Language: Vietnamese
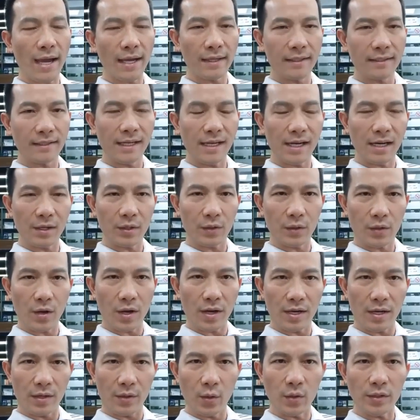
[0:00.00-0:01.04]
ngại. Đấy là
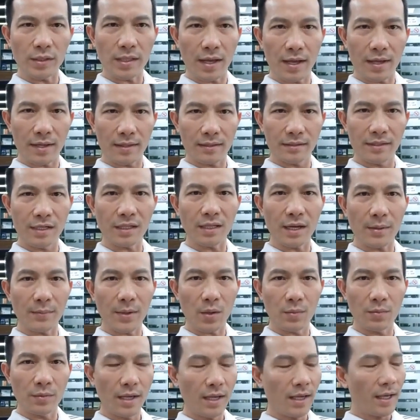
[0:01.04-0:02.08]
gọi là nỗi sợ trước đám
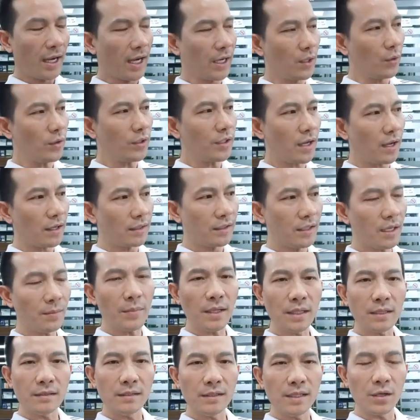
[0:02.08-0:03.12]
đông hay nỗi sợ trước
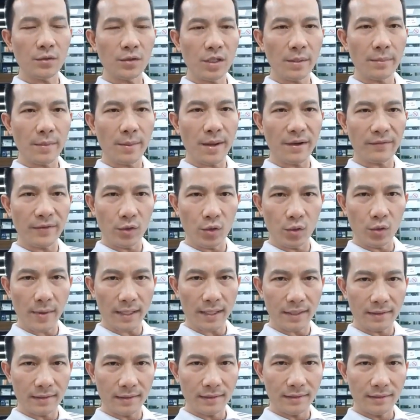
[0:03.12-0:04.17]
bất cứ điều gì mà bạn phải đối
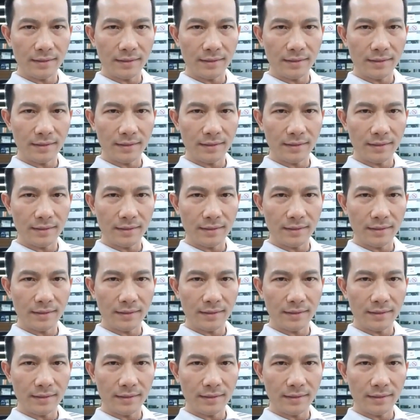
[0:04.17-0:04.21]
mặt.